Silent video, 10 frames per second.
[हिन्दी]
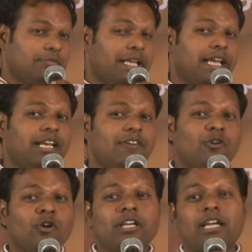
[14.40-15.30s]
मैंने इन्हें
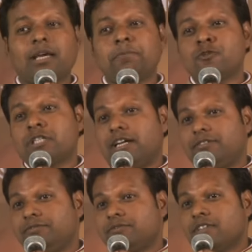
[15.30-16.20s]
फोन करके पूछा
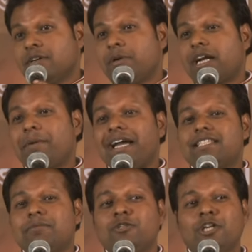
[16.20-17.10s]
बका भाई
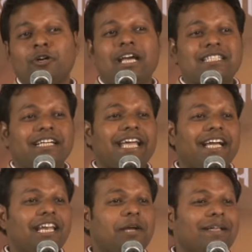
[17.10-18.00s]
साहब मुझे कोई ऐसी
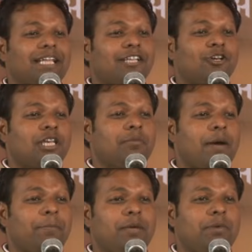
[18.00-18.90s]
टेक्निक बता दो कि
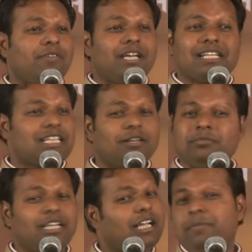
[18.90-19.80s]
मैं अपनी बीवी का
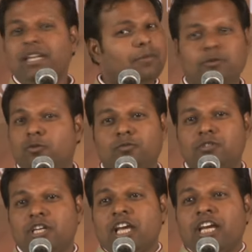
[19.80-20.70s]
जन्मदिन कभी ना भूलूं
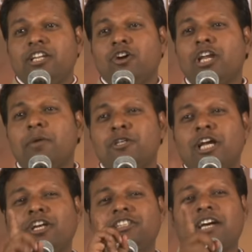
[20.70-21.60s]
इन्होंने
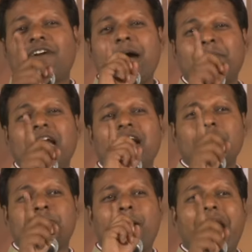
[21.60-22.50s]
मुझे जो जवाब दिया
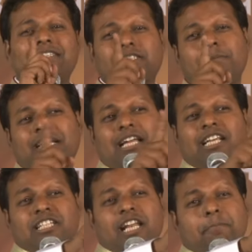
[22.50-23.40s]
अगर बात समझ आ
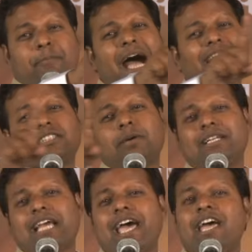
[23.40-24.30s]
जाए जिन्हें बात
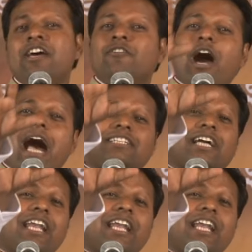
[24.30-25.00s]
समझ आए वो हाथ